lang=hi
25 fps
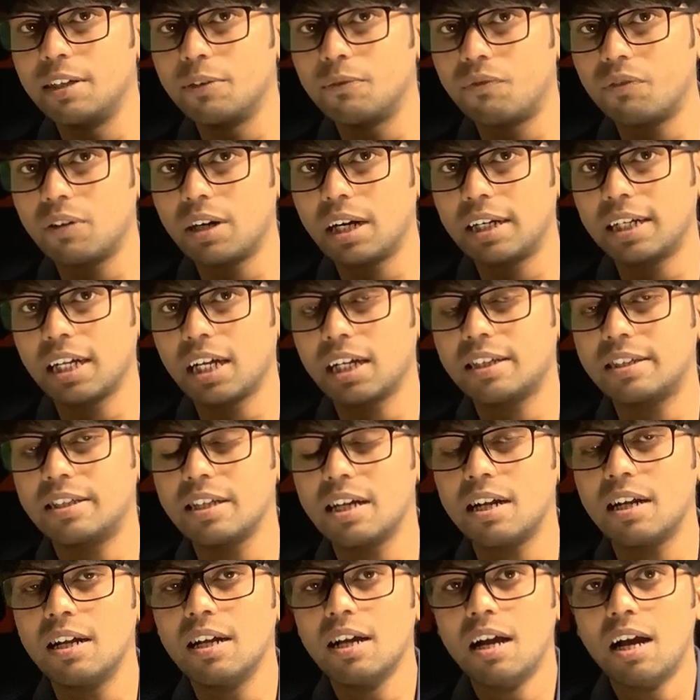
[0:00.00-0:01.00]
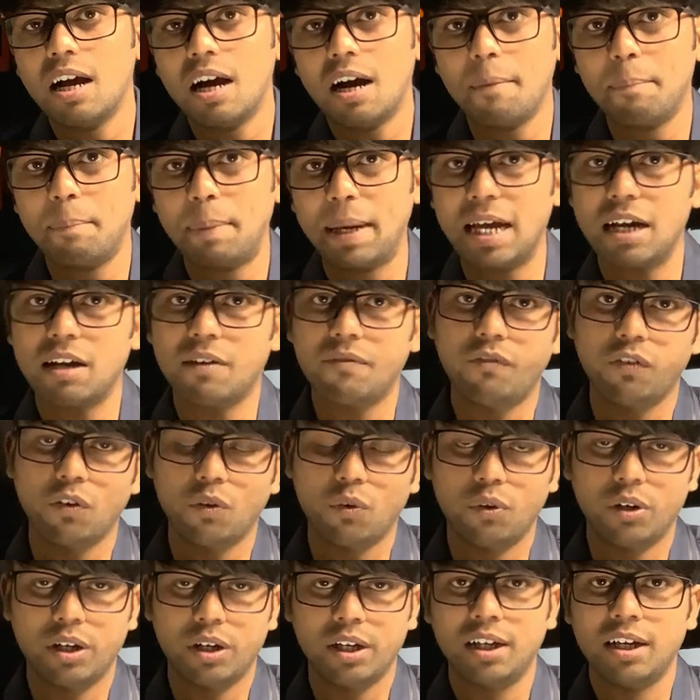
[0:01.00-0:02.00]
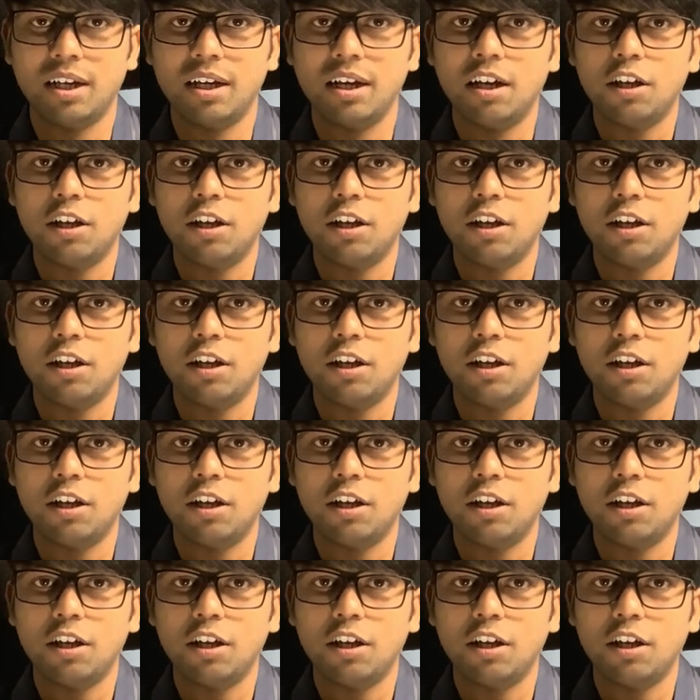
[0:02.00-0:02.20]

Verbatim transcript: इंफ्रास्ट्रक्चर अ बैंक फ्रॉड